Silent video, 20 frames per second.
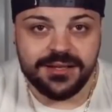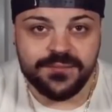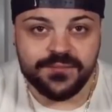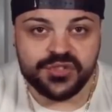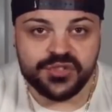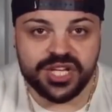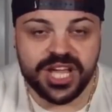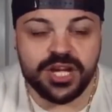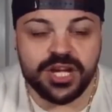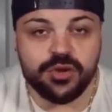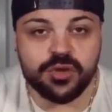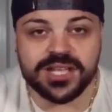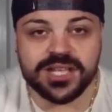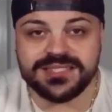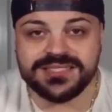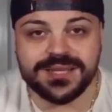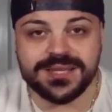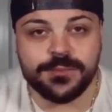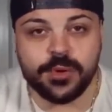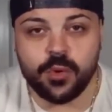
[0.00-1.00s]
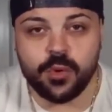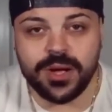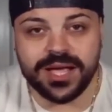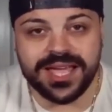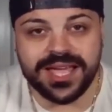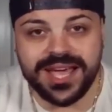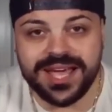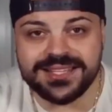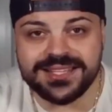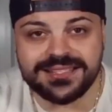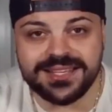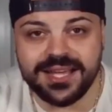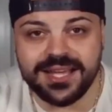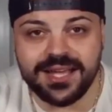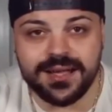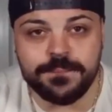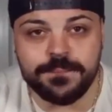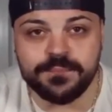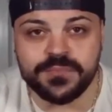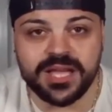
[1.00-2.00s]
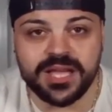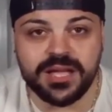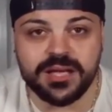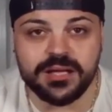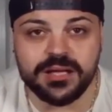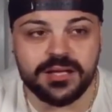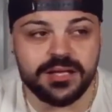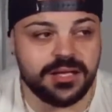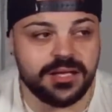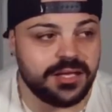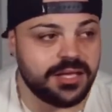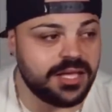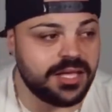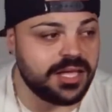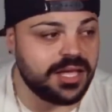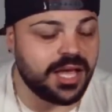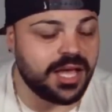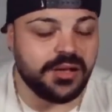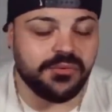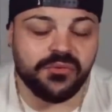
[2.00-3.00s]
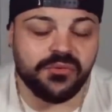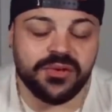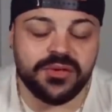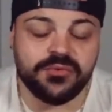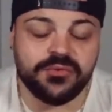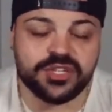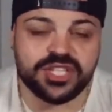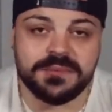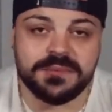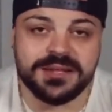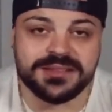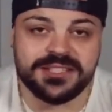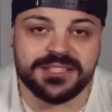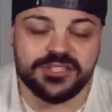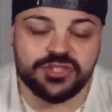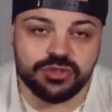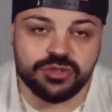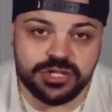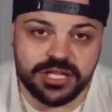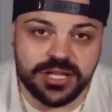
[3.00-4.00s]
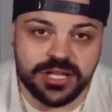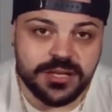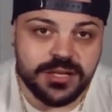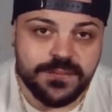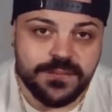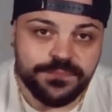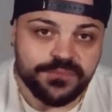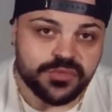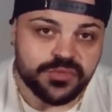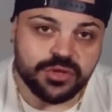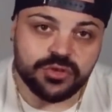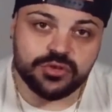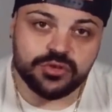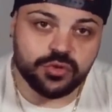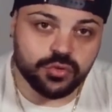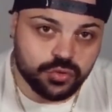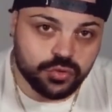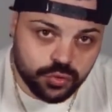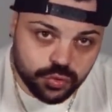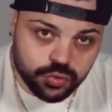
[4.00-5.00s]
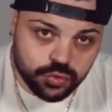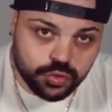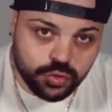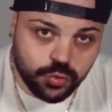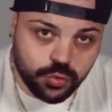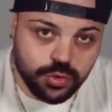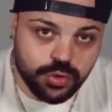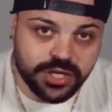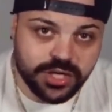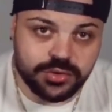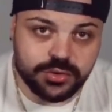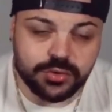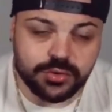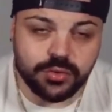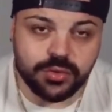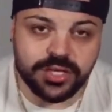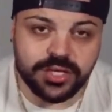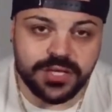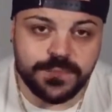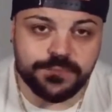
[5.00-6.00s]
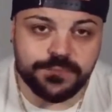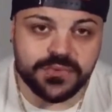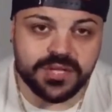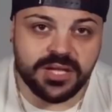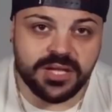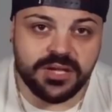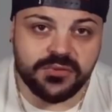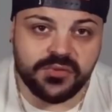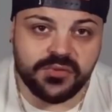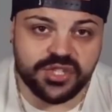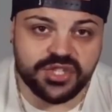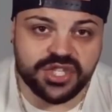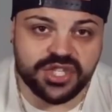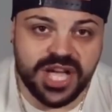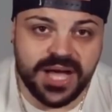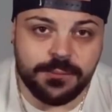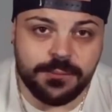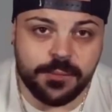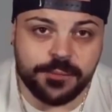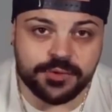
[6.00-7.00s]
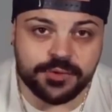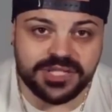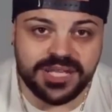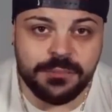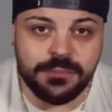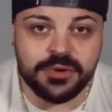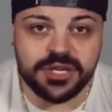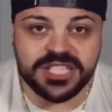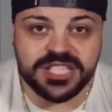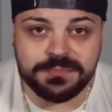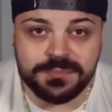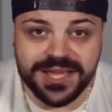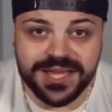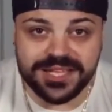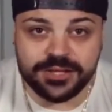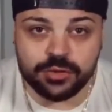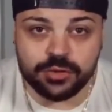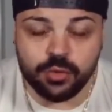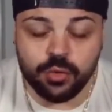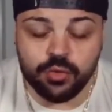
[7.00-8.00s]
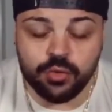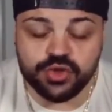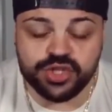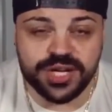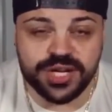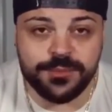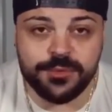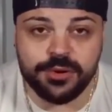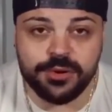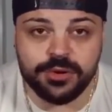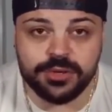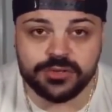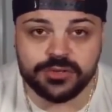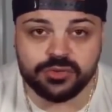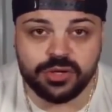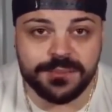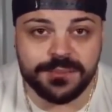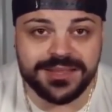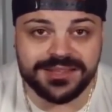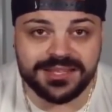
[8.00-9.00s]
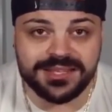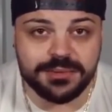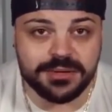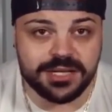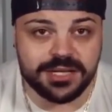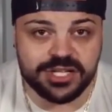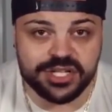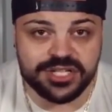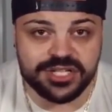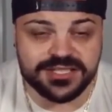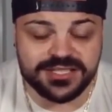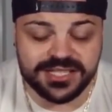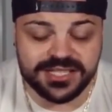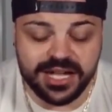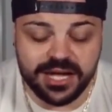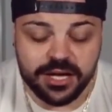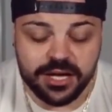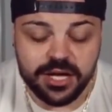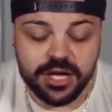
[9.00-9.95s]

cioè noi che siamo qua a casa e aff- facciamo attenzione su tutto quello che noi eh, facciamo, portiamo rispetto, usciamo solamente per necessità,